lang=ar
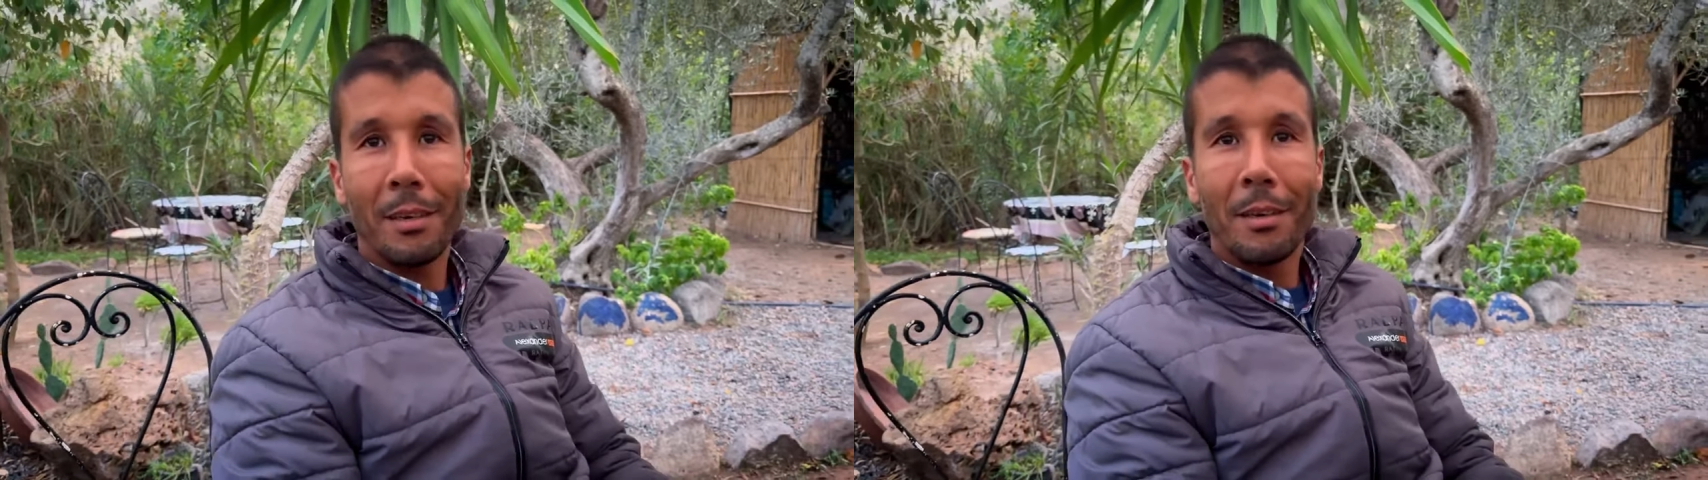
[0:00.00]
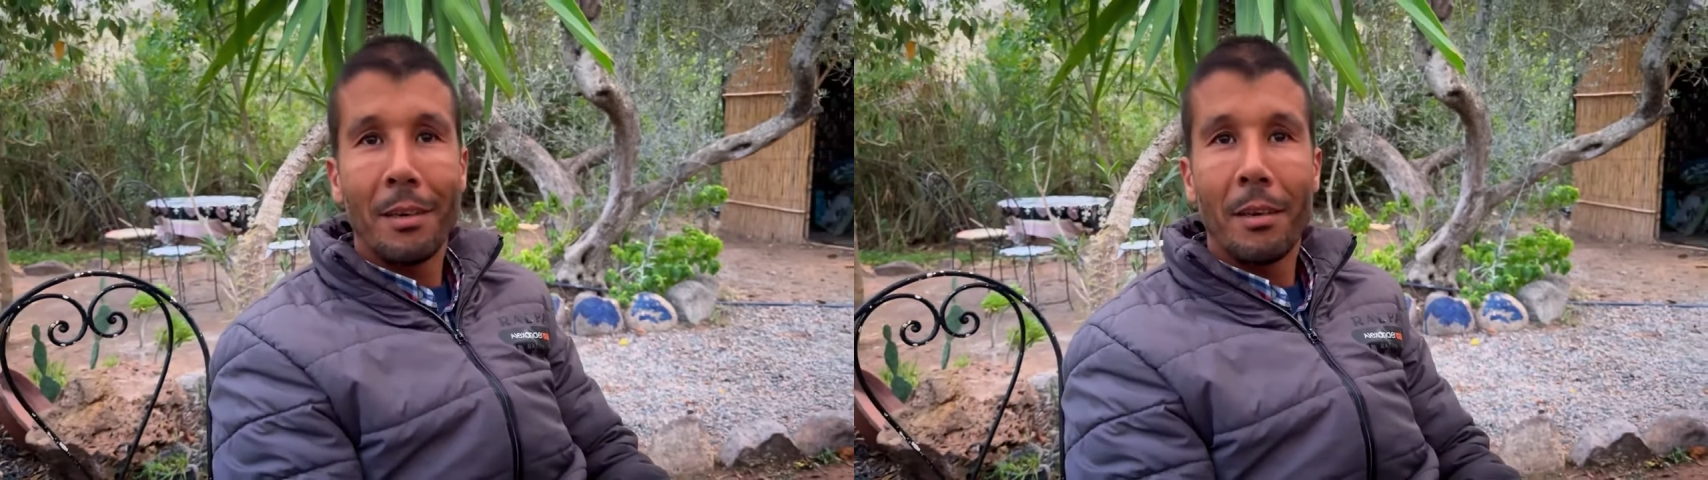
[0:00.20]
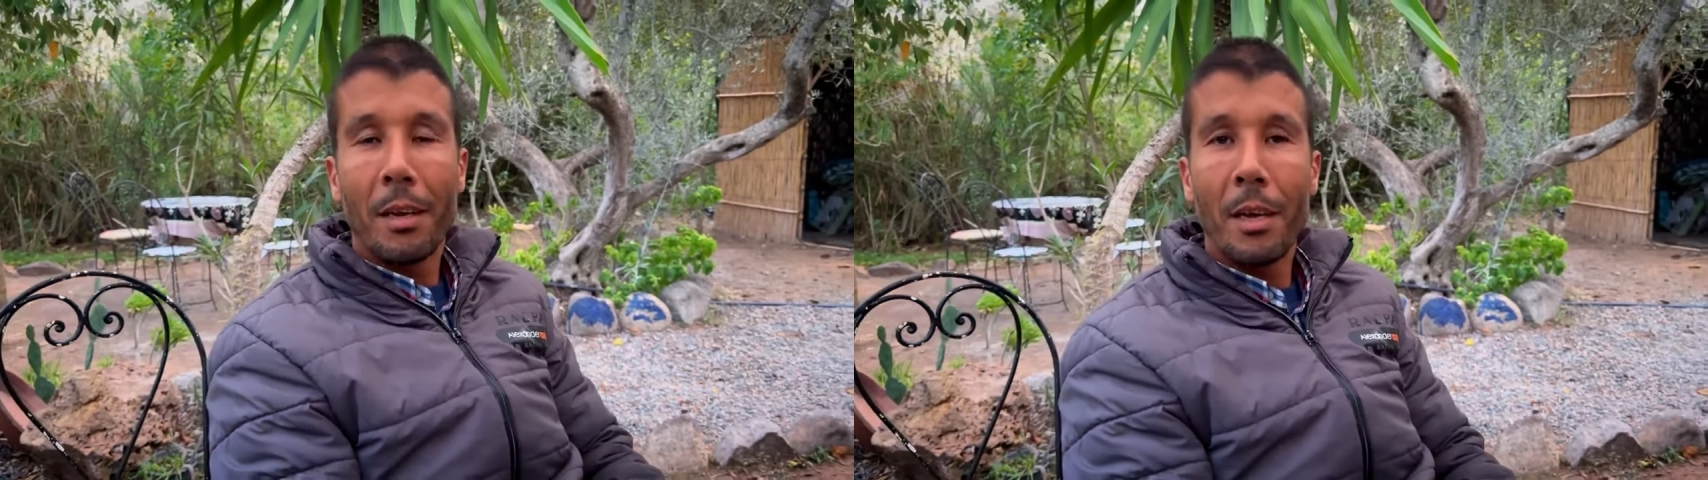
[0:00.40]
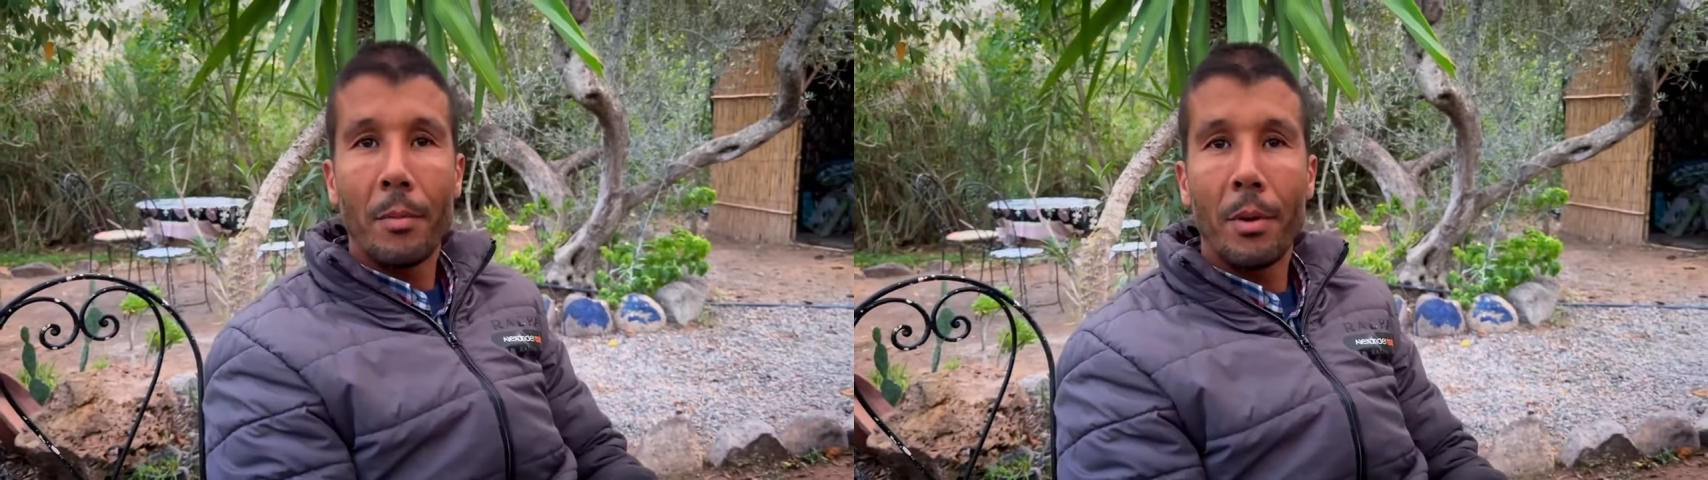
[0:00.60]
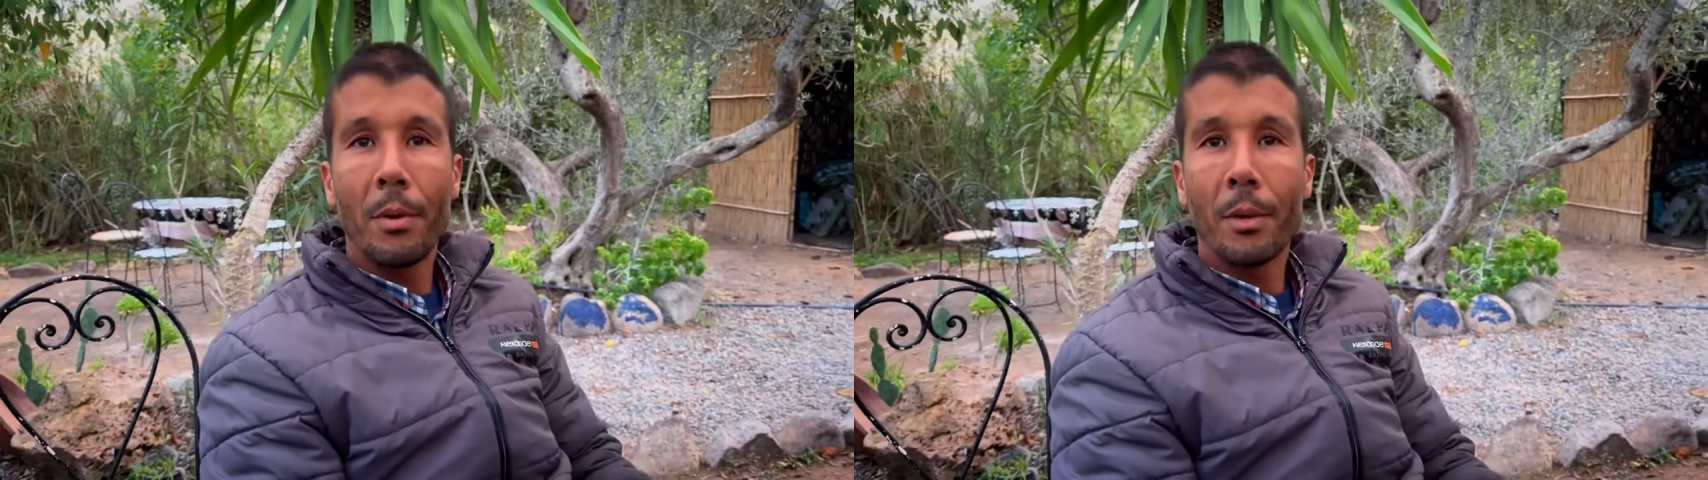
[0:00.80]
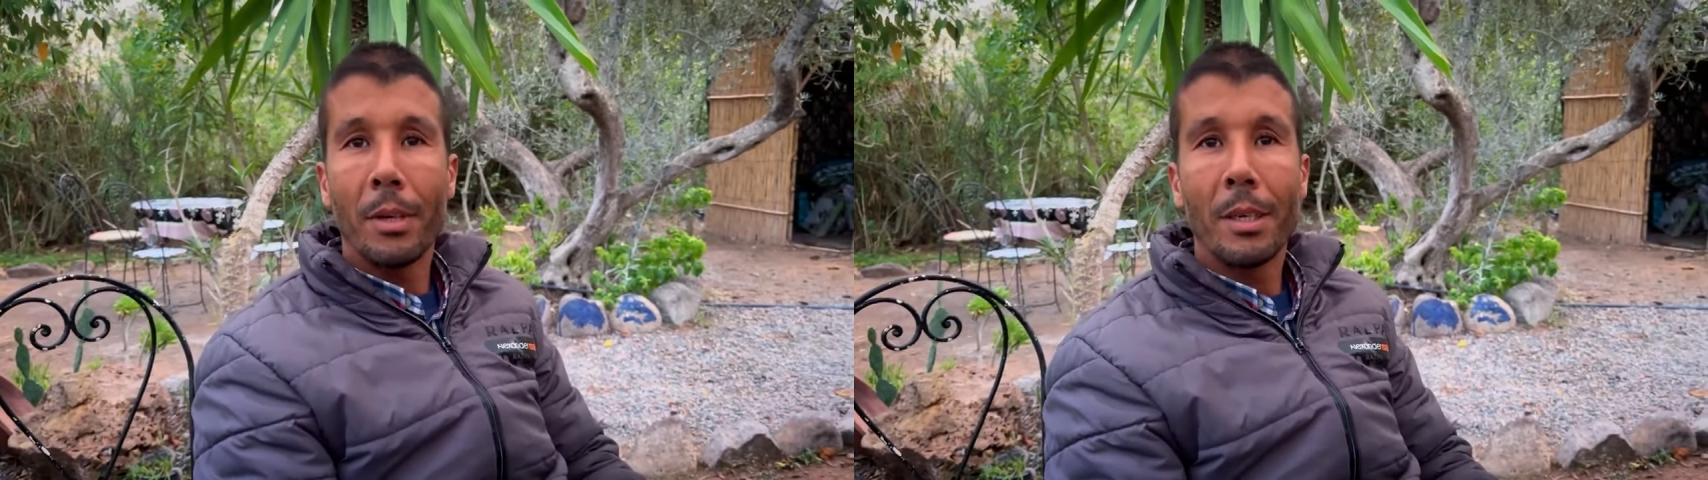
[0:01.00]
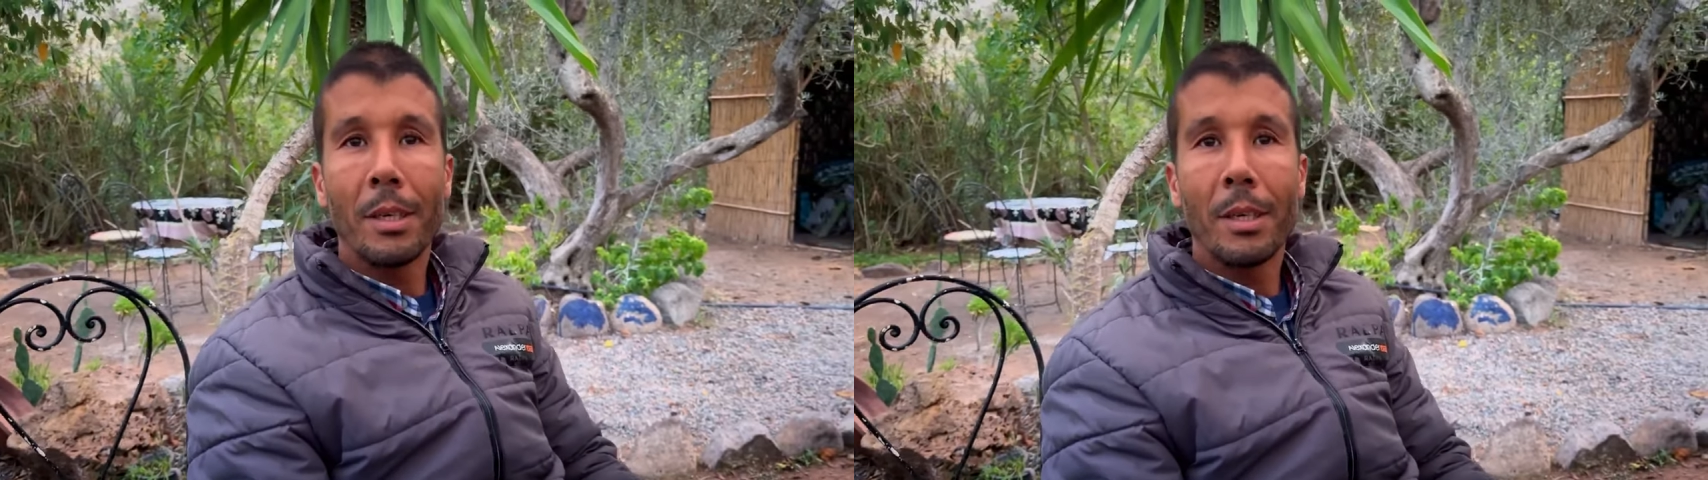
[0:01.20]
زعما الصراحه مش